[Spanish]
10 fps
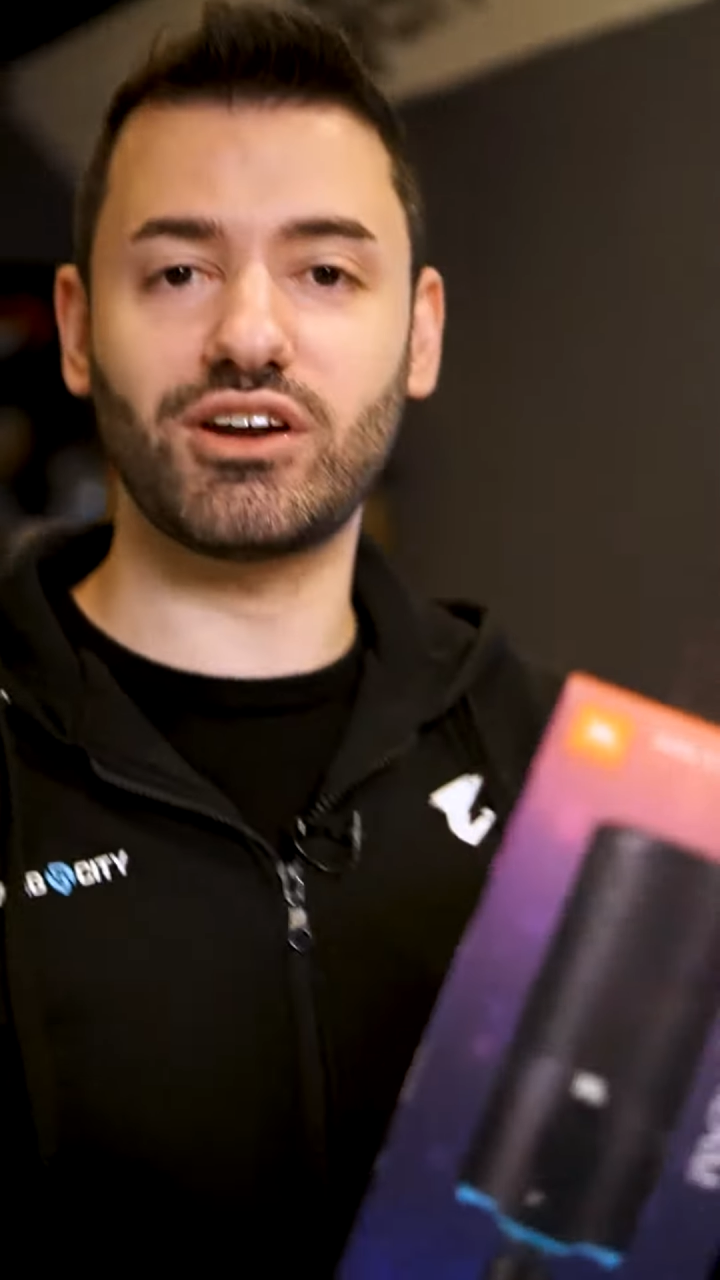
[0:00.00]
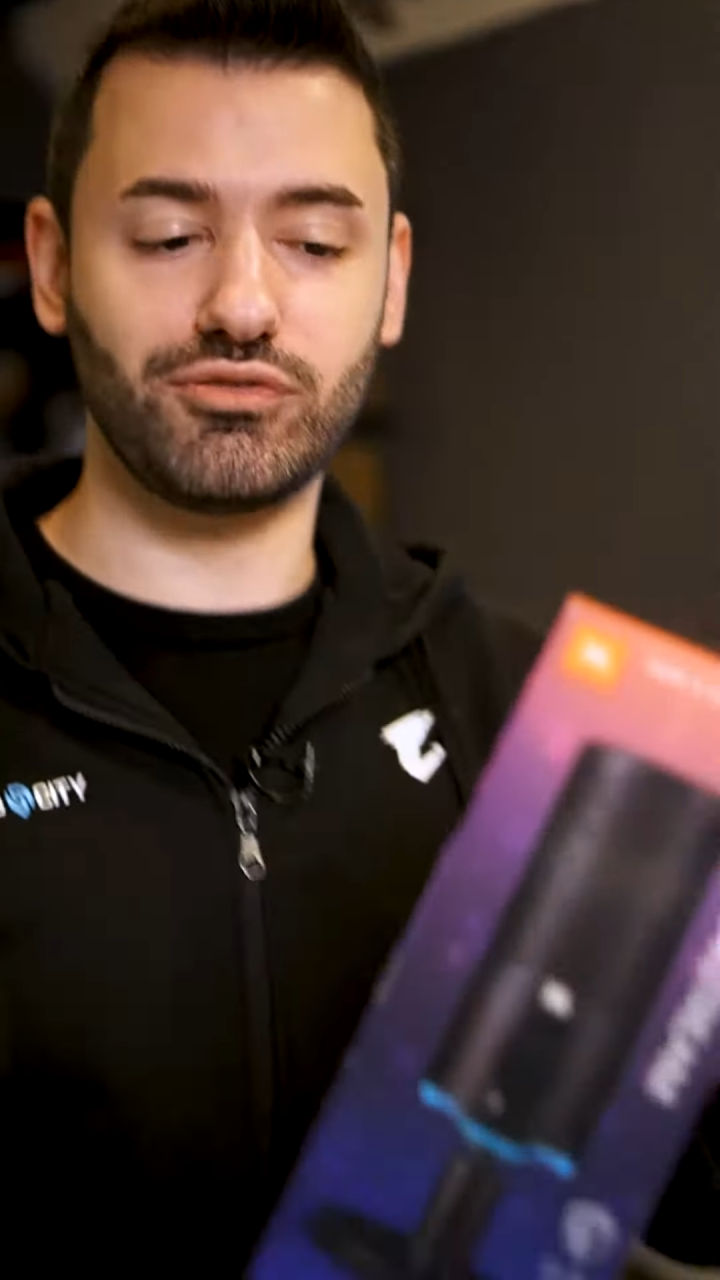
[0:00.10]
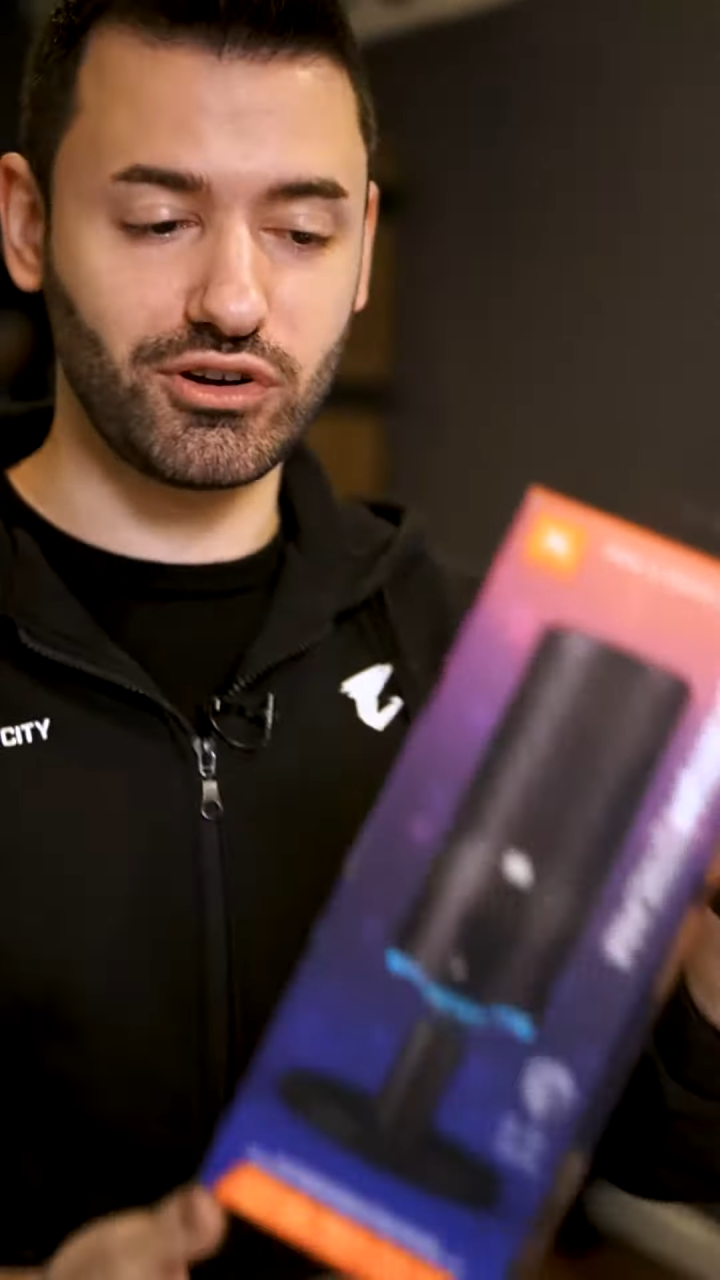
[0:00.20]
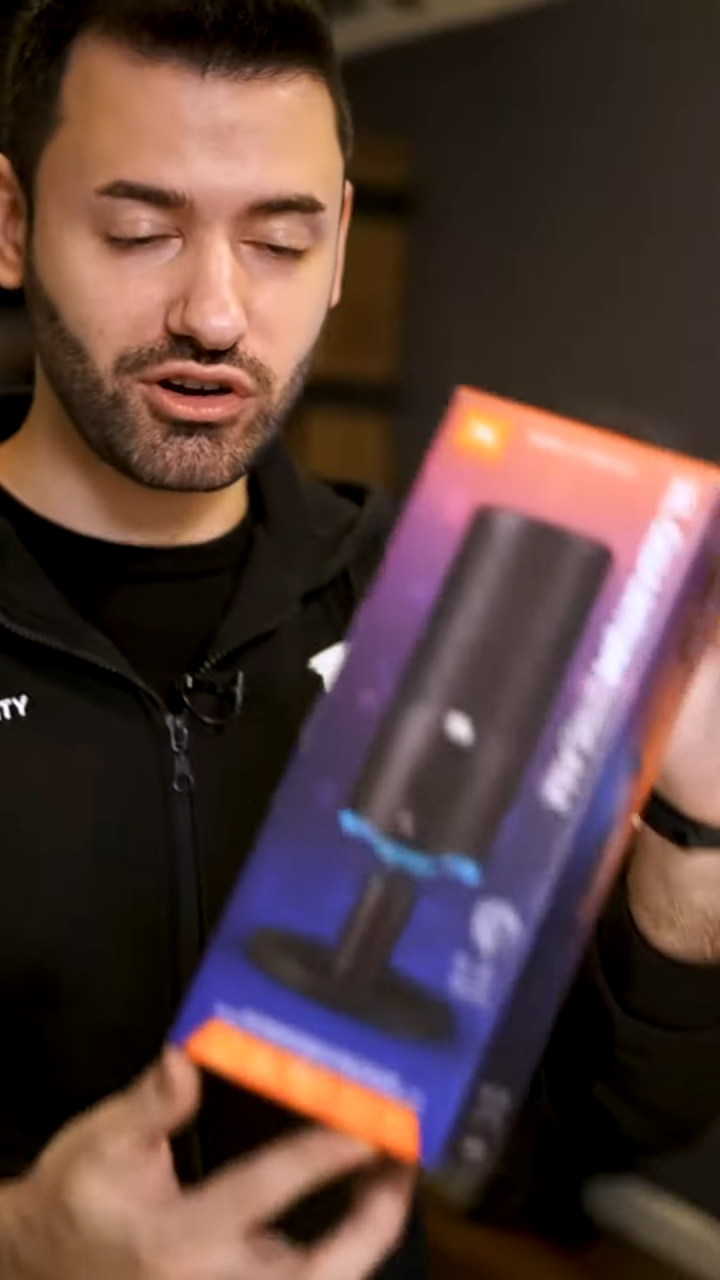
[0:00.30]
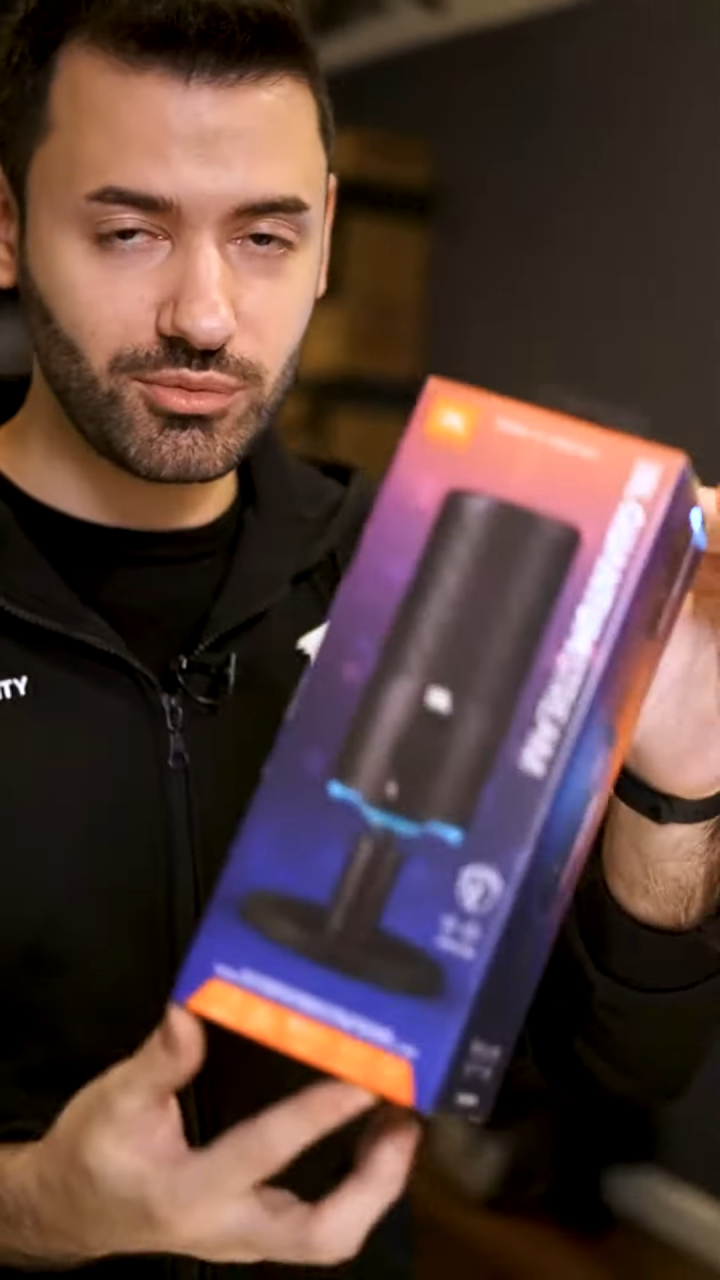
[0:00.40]

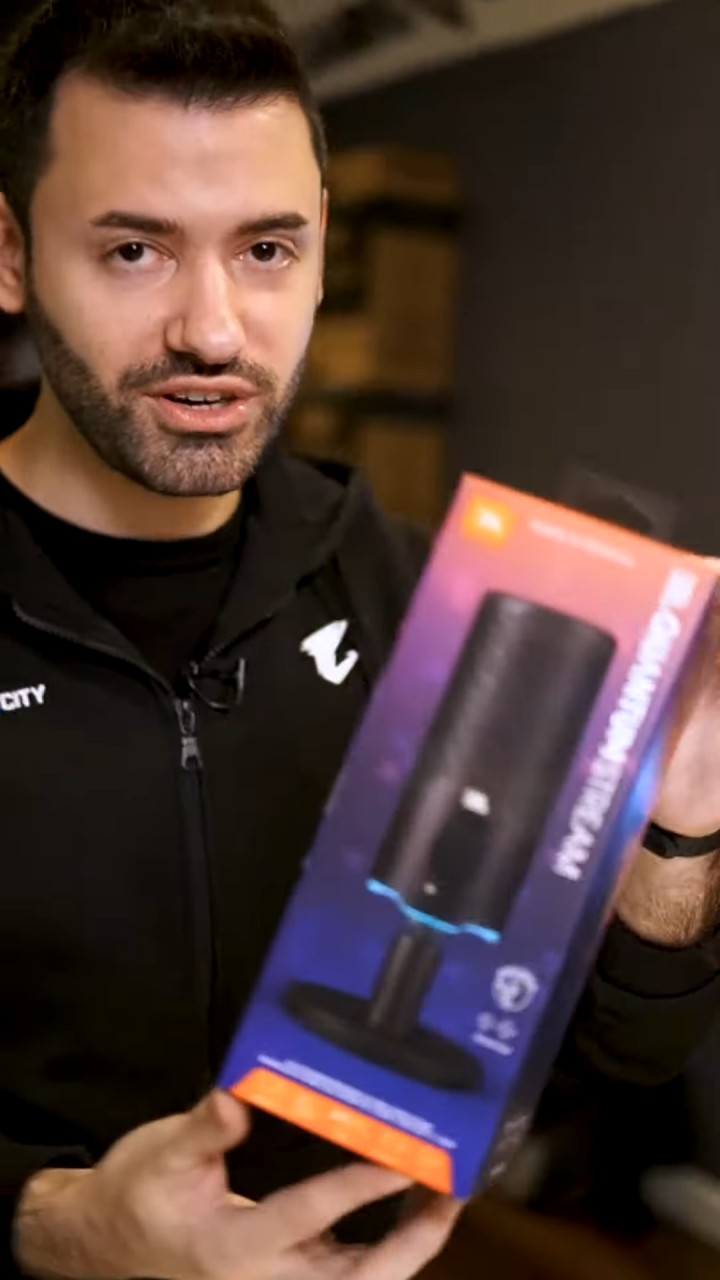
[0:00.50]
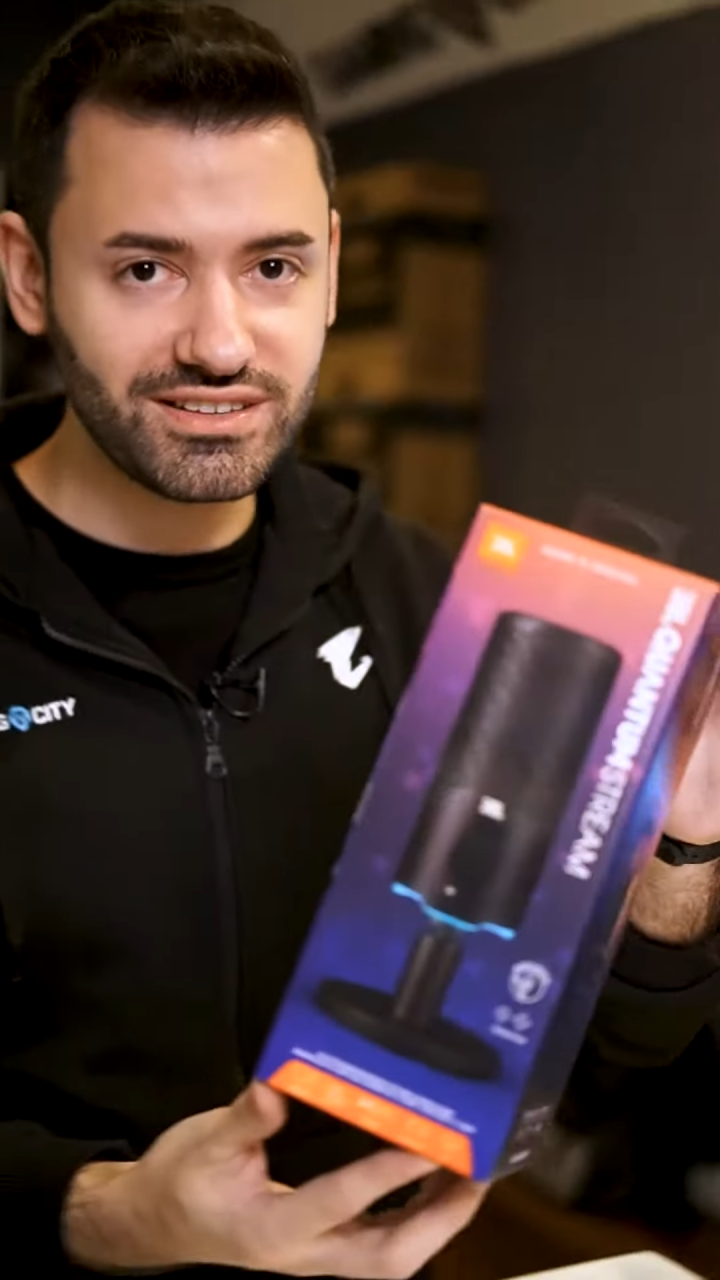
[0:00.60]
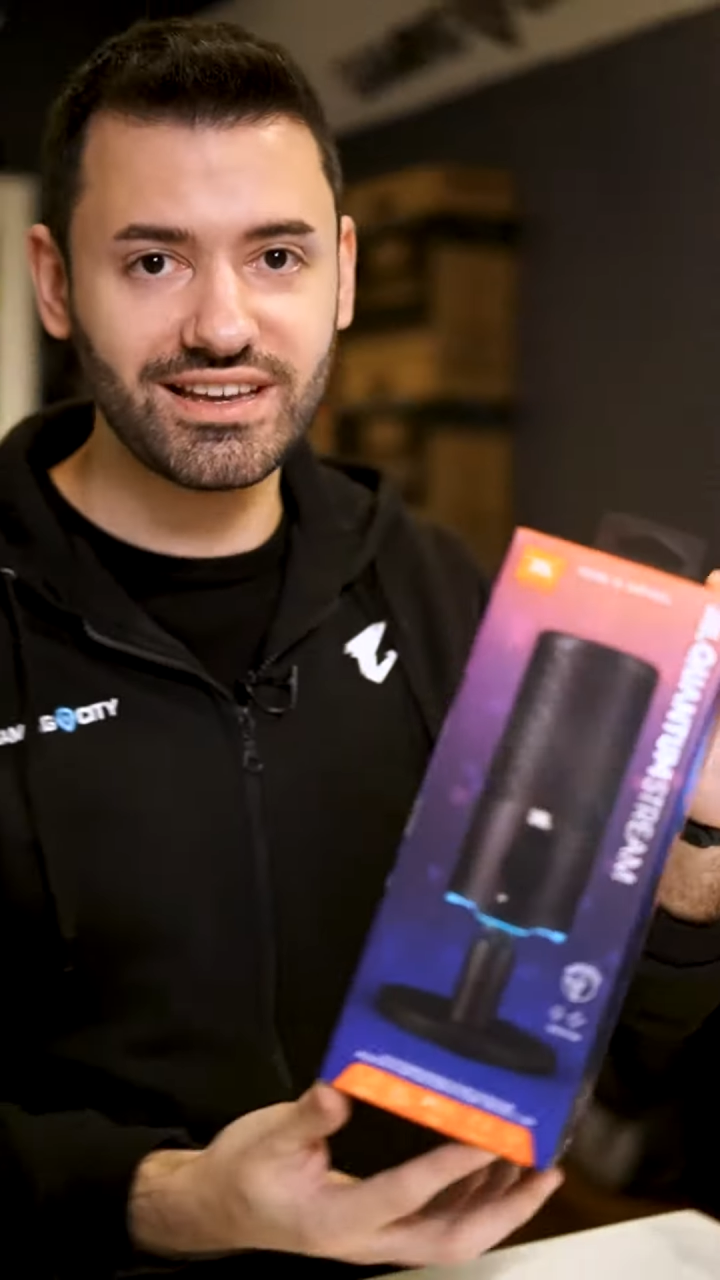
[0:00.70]
micrófonos como